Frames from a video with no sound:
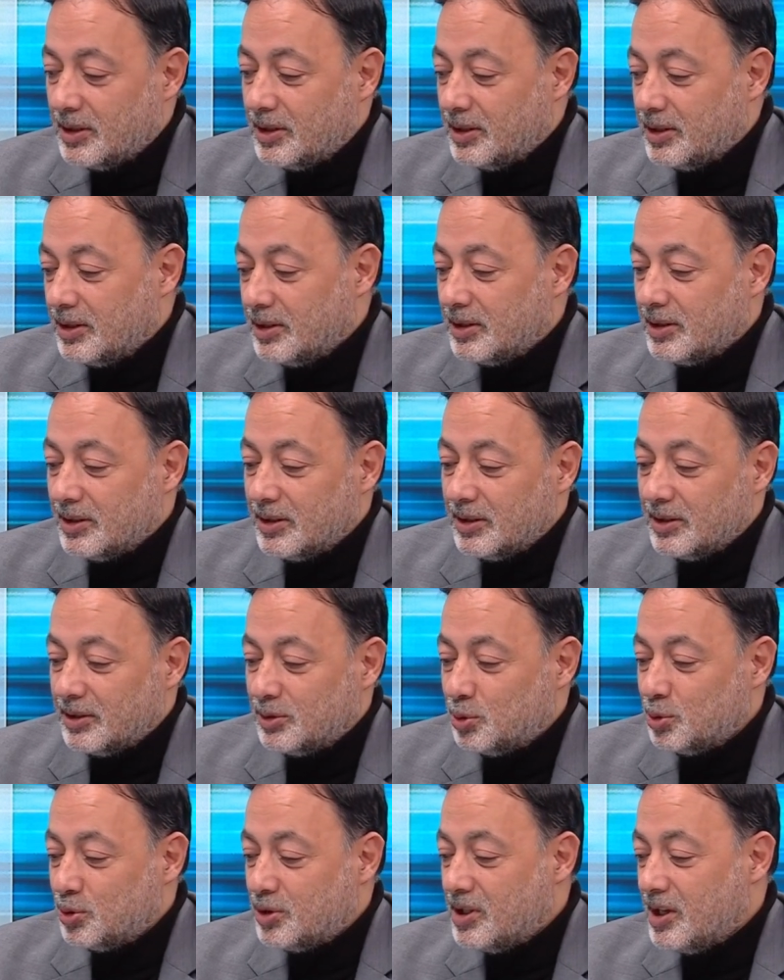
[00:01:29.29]
E,
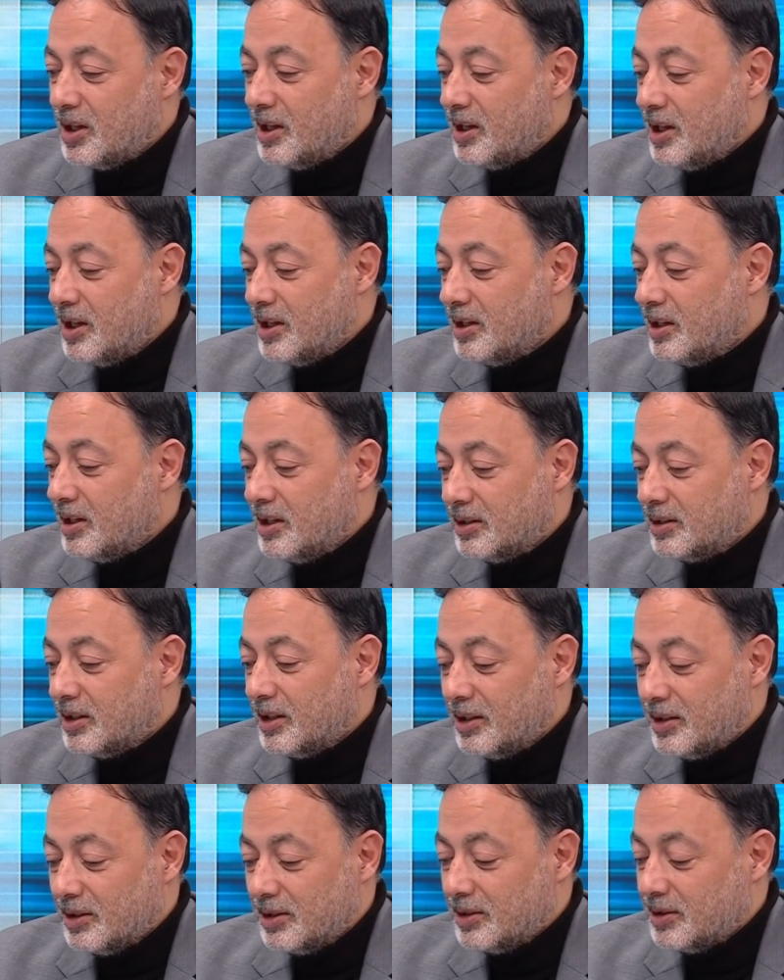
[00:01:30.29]
Türkiye ile ilgili
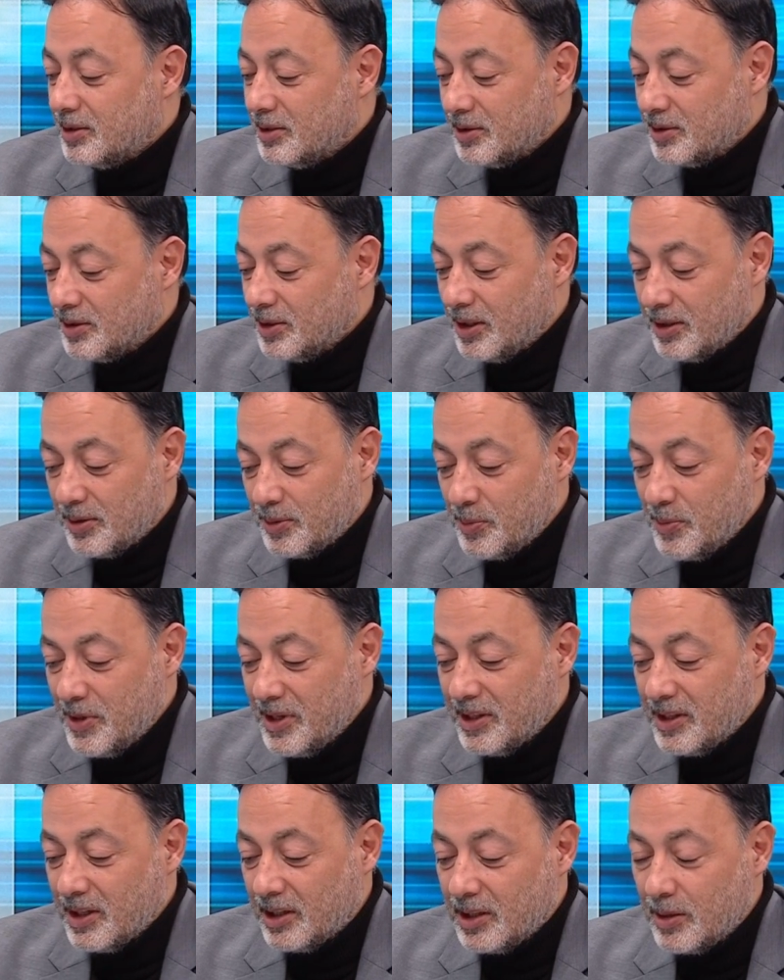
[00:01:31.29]
de e,
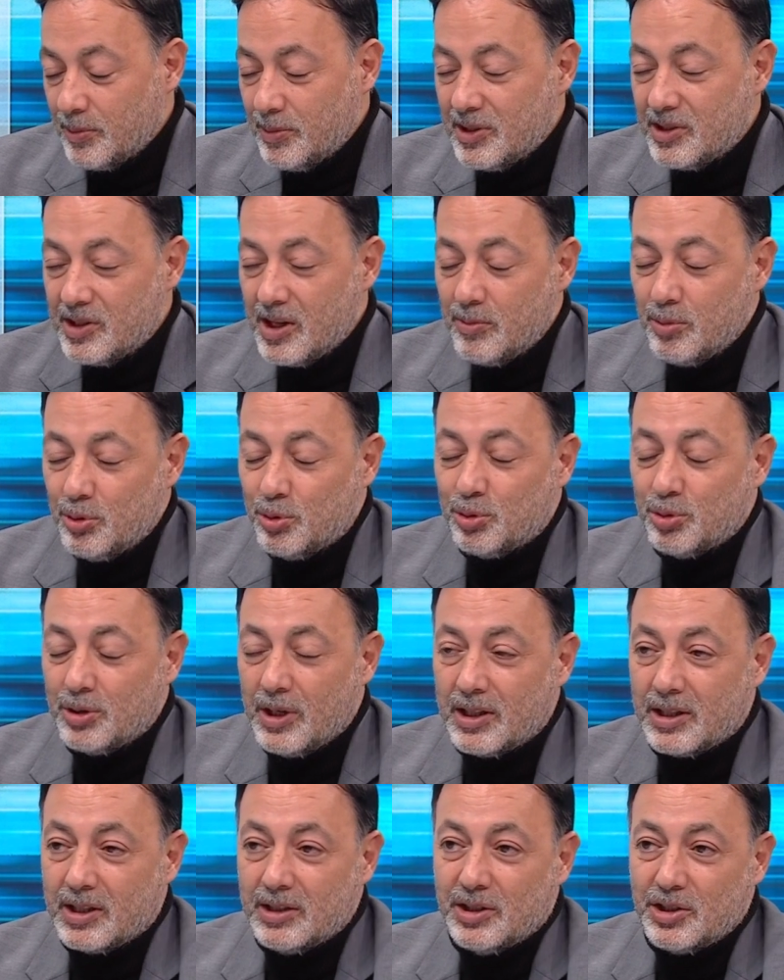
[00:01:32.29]
bilgi alabileceği bir sürü
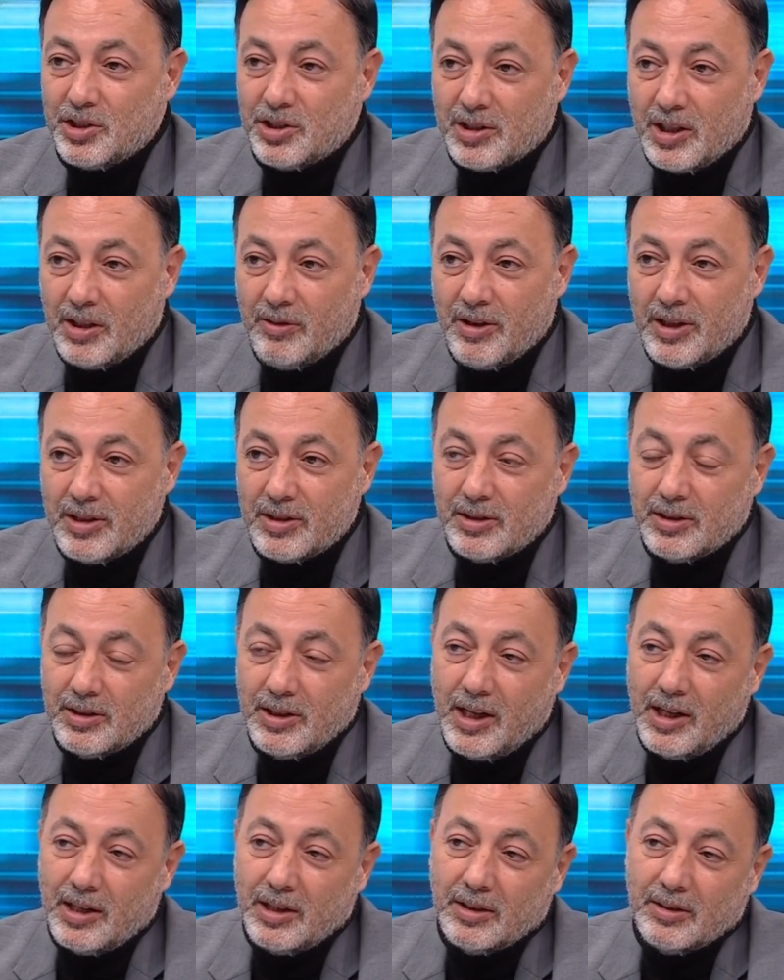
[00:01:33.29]
arkadaşı da var.
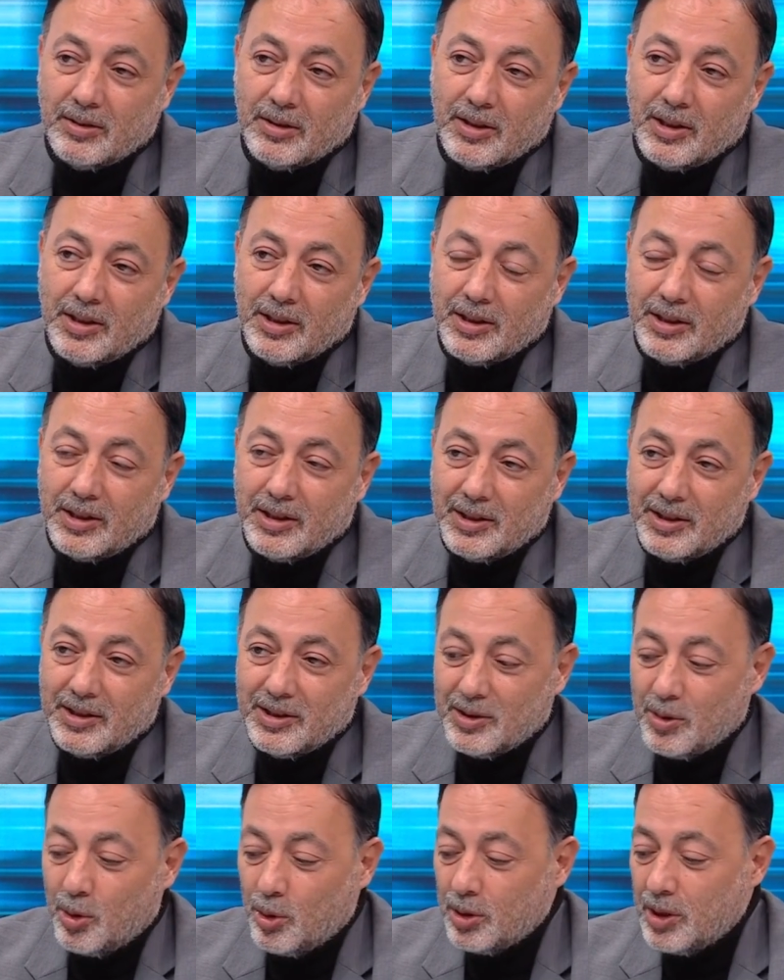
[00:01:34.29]
Yani
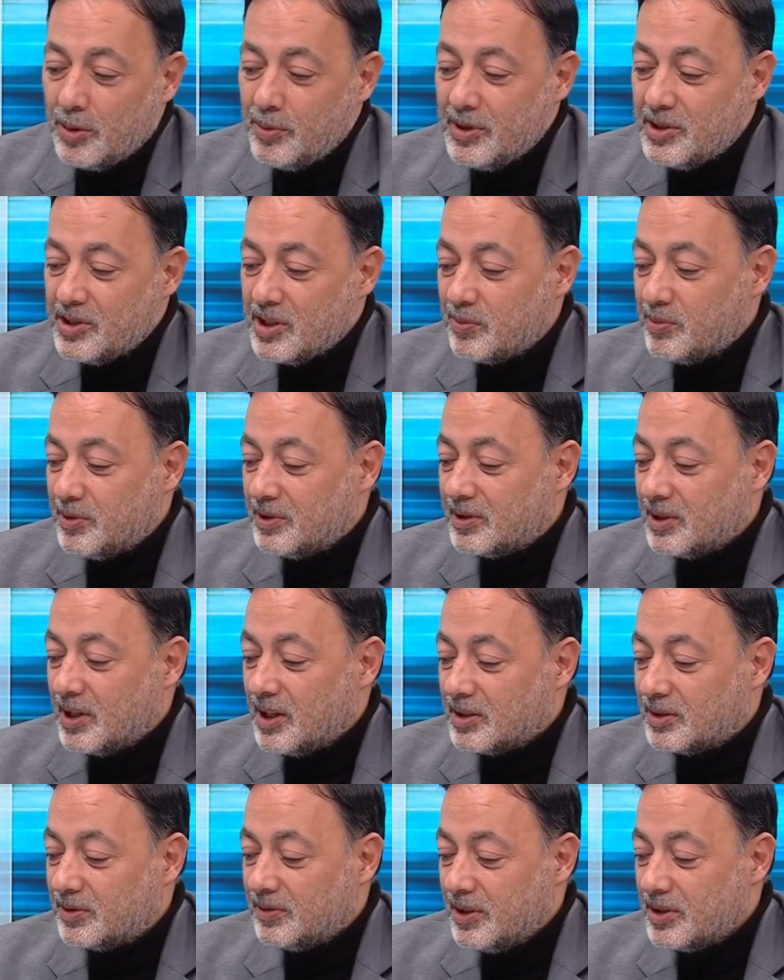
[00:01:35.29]
e, olabilecek bir
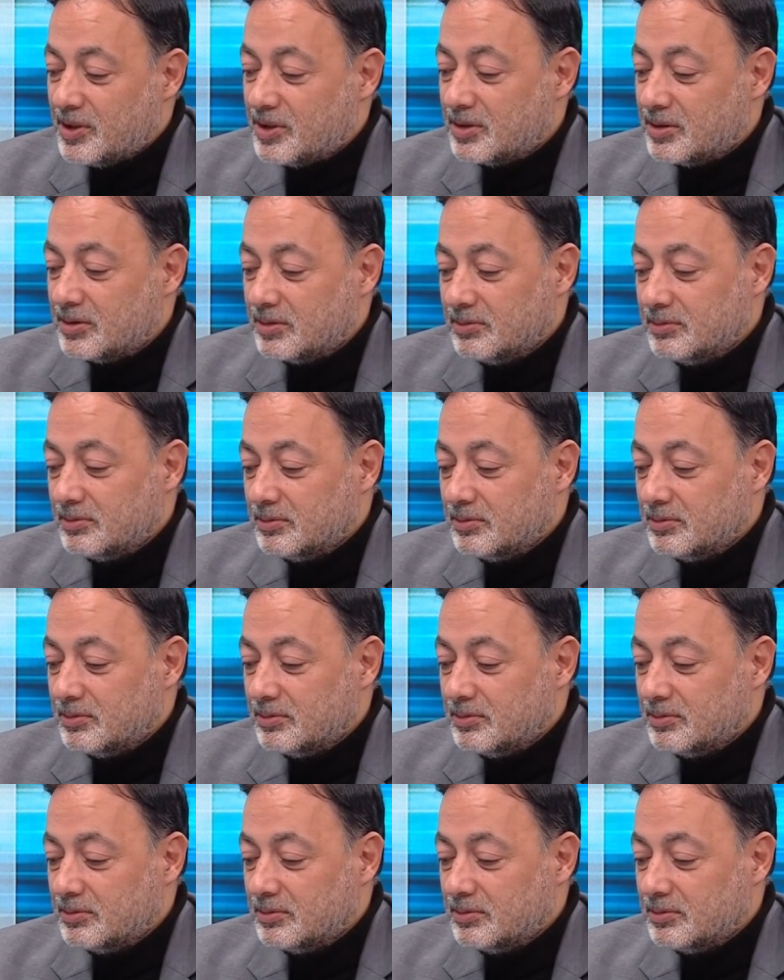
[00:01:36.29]
transfer.